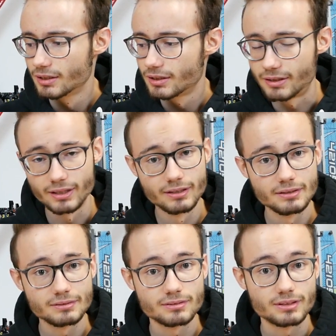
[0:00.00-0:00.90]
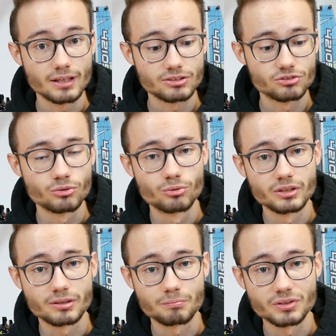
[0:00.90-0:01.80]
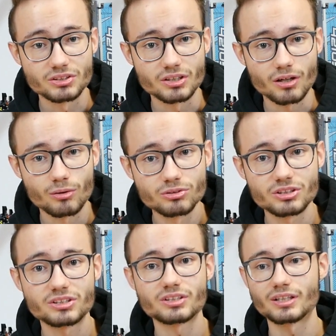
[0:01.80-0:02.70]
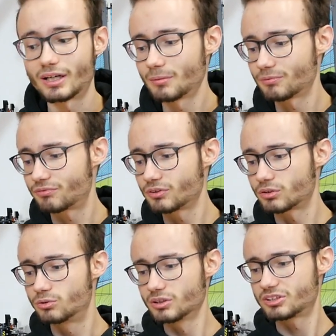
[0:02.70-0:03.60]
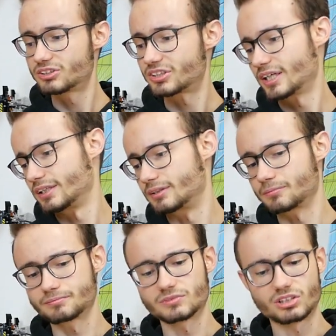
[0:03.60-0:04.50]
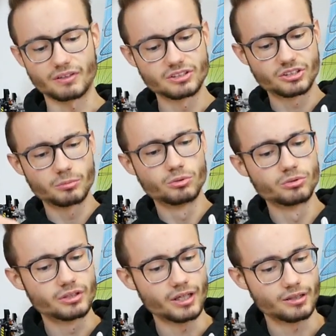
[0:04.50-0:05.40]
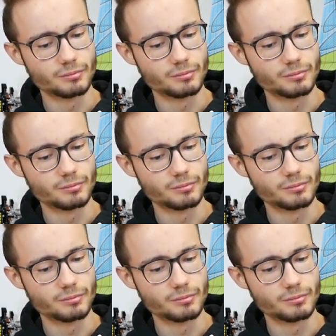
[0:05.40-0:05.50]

Denn, dazu hole ich ein bisschen aus, es gab für kurze Zeit, 20 Minuten nach